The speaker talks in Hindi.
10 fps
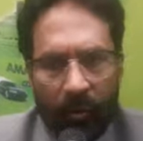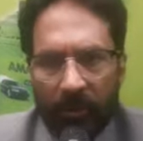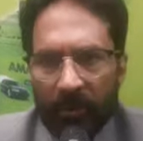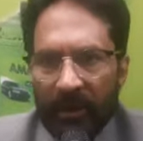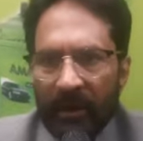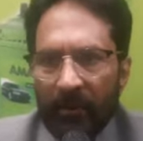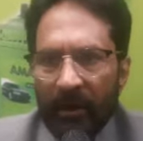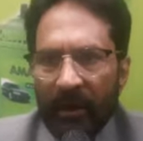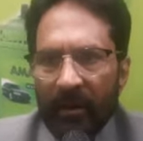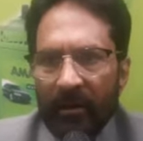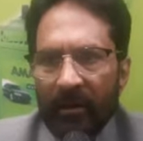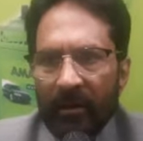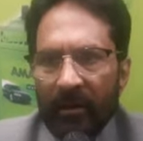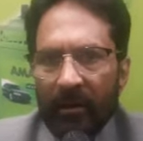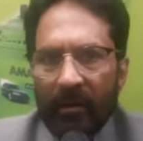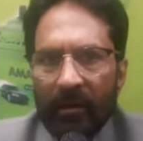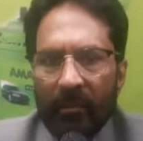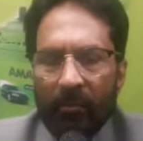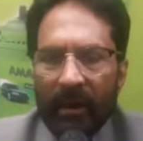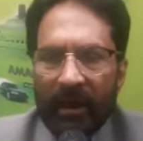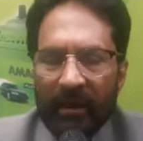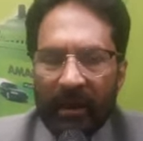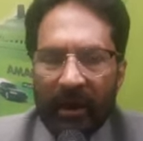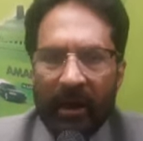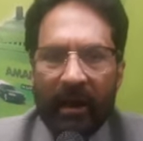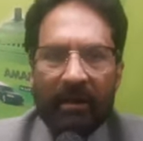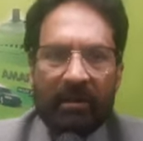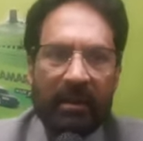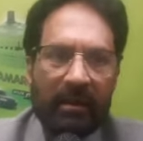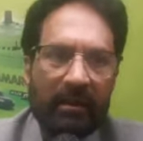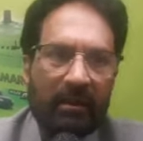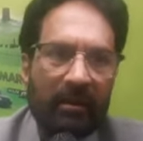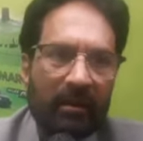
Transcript: उस मीटिंग में मैंने तेलंगाना स्टेट